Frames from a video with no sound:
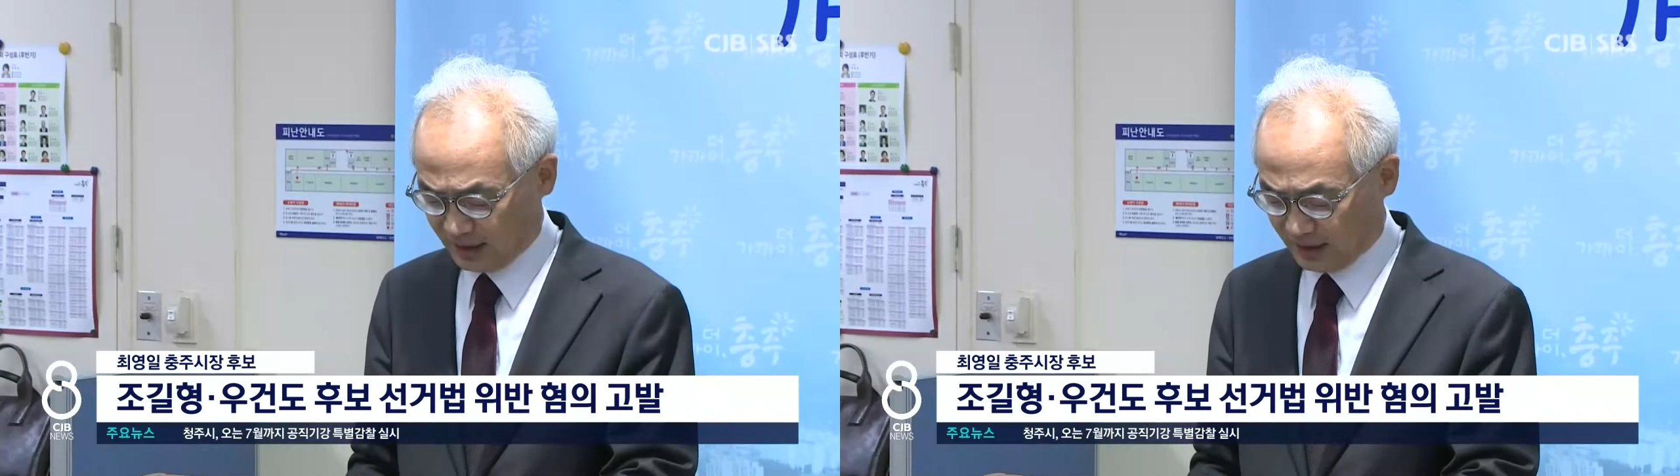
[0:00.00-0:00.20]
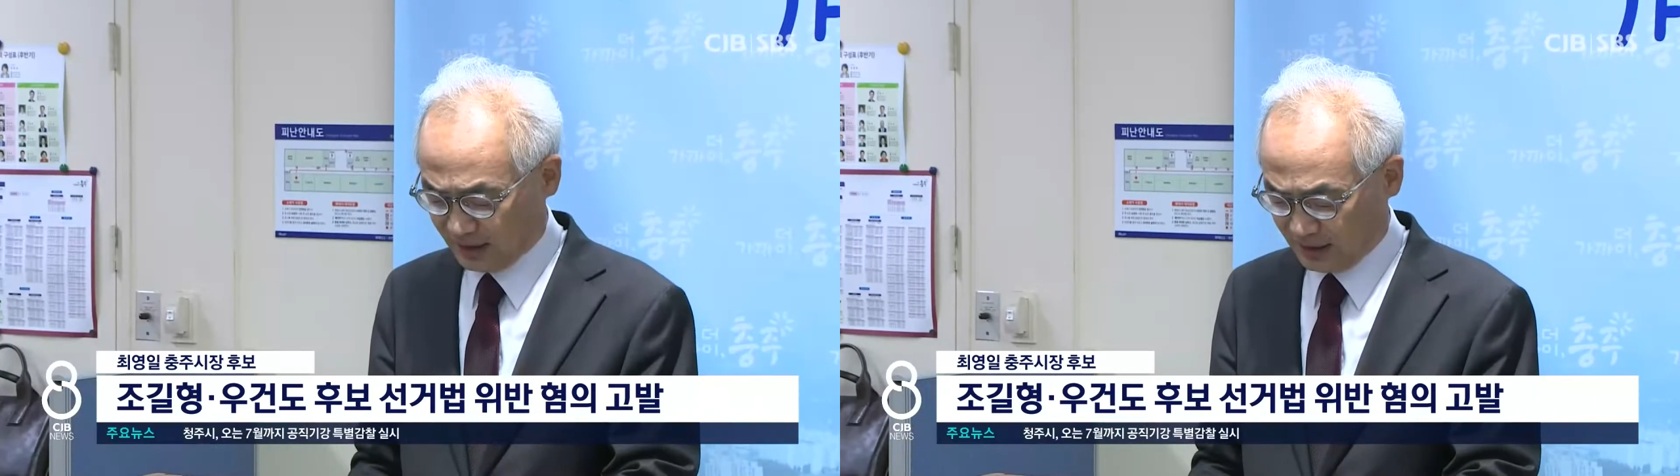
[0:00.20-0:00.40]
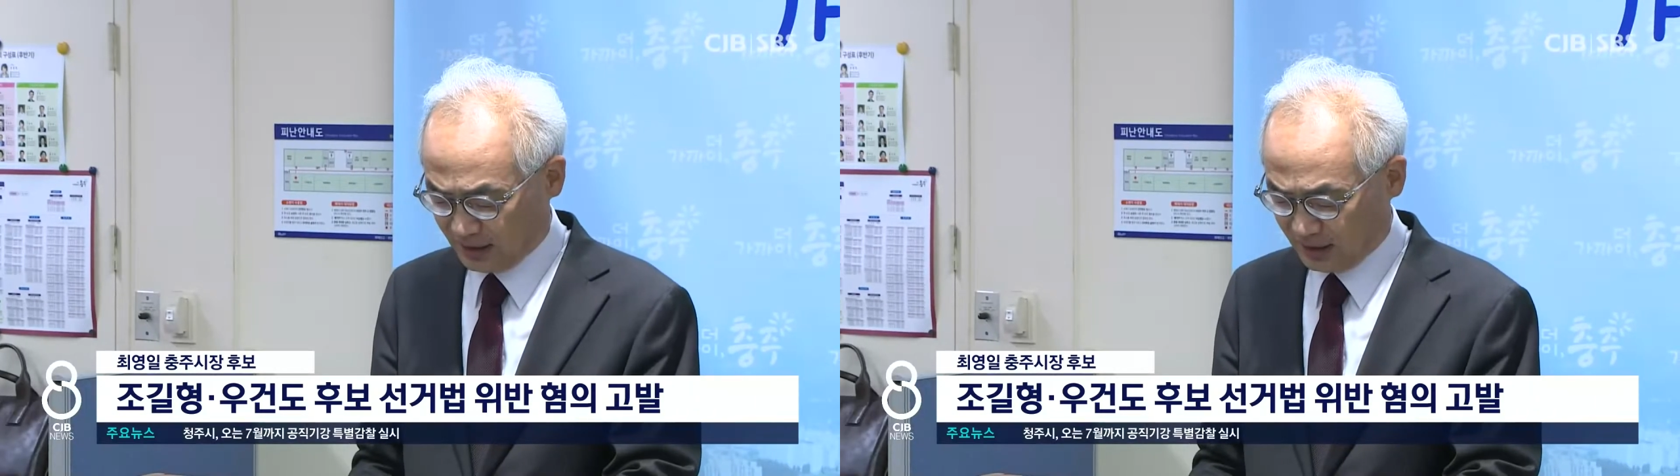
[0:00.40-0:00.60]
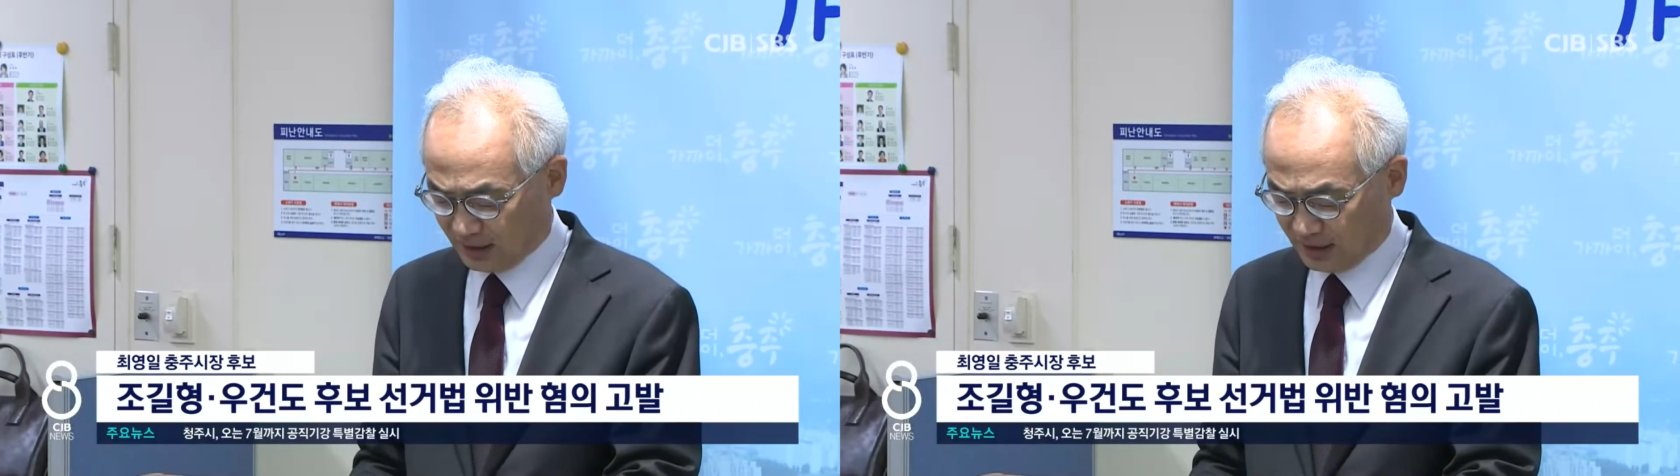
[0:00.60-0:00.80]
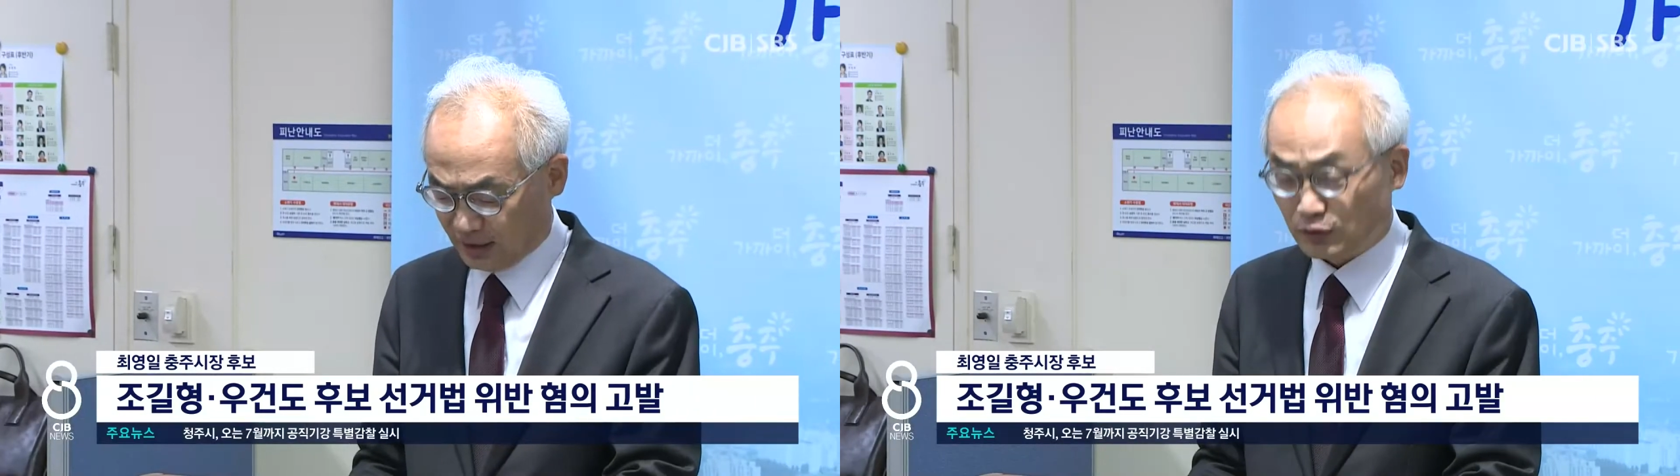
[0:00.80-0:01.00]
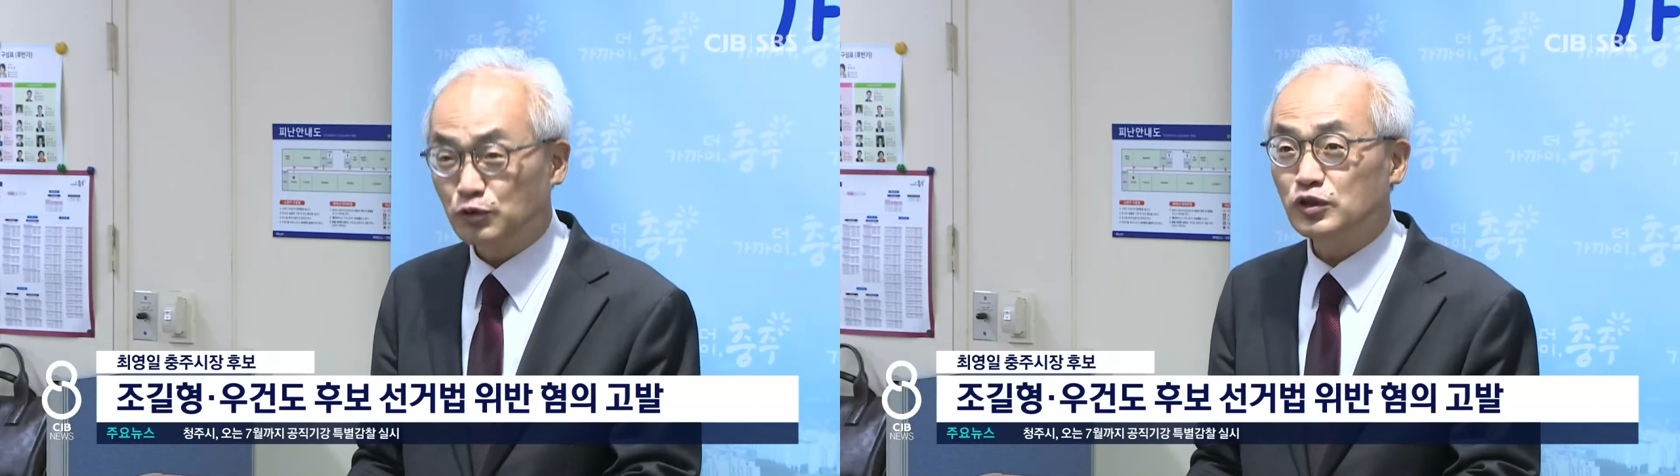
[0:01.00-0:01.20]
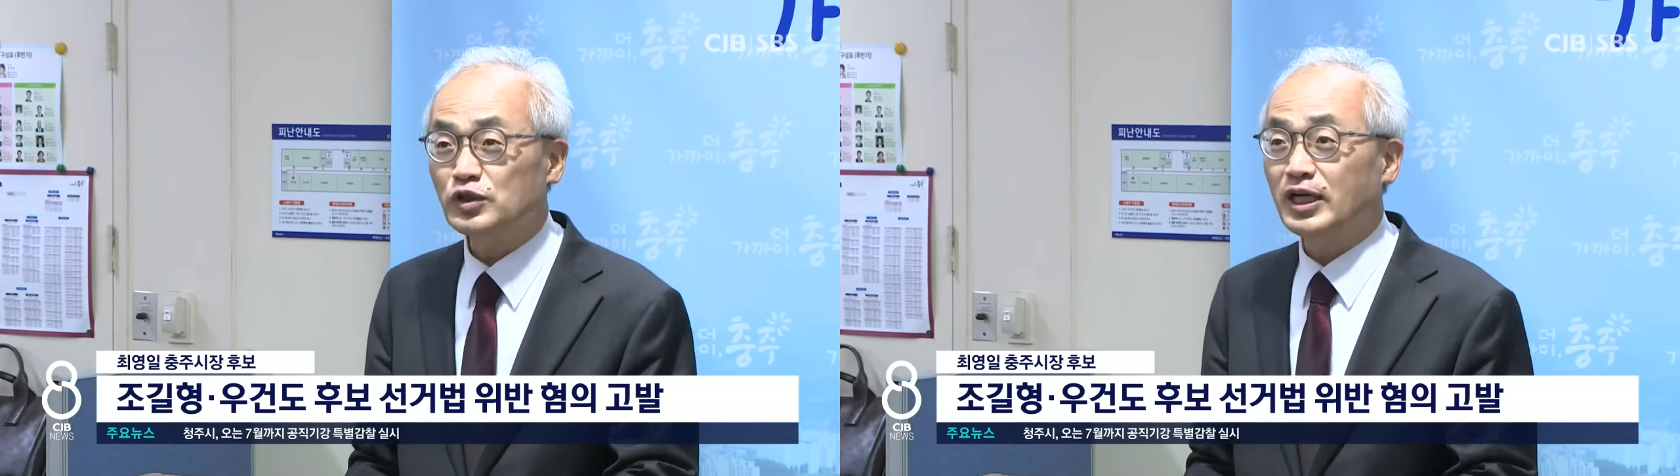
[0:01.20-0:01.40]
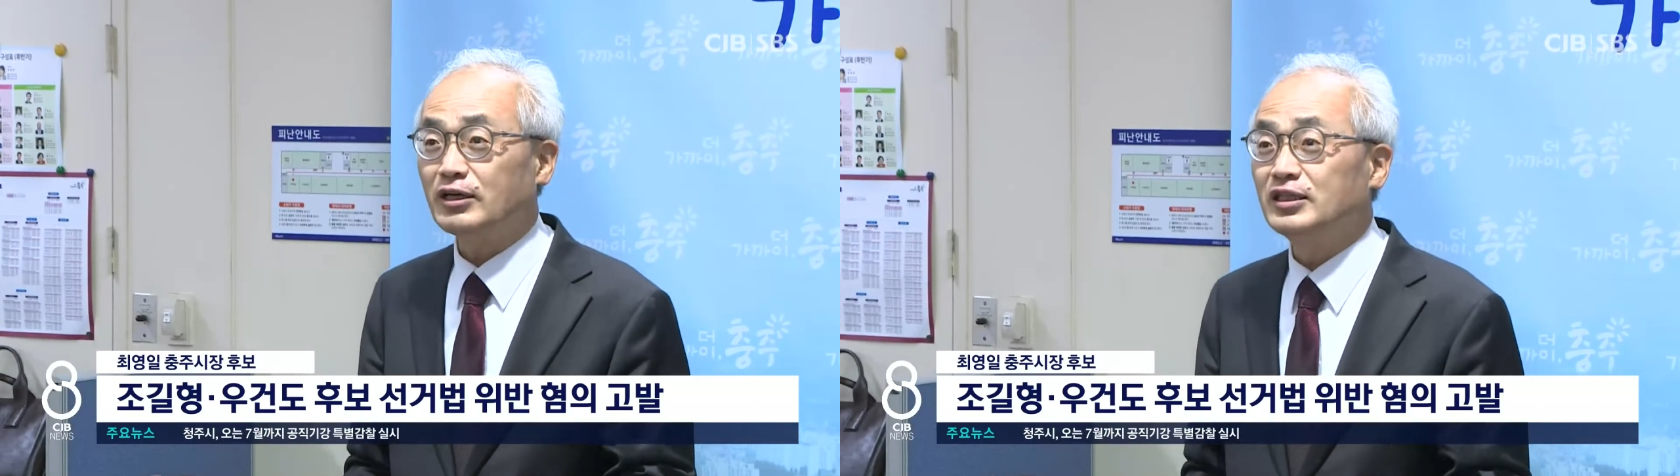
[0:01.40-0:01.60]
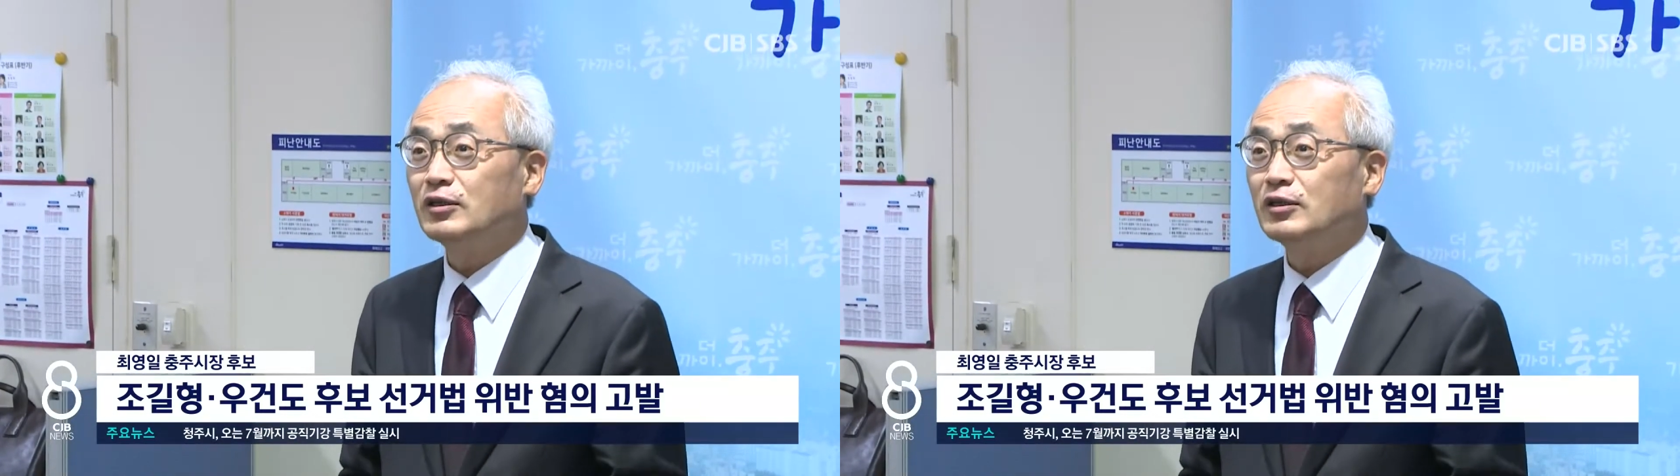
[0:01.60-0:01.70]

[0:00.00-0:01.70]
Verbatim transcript: 재직 시 산하기관